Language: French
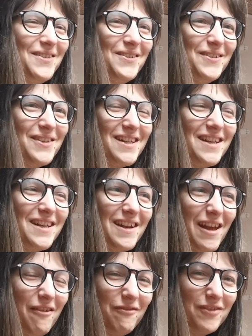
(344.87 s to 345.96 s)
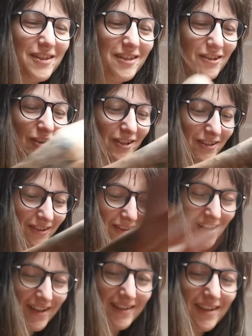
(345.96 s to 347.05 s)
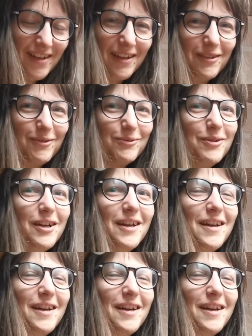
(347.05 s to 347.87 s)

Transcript: du coup je les lève, ils sortent de la terre et tout.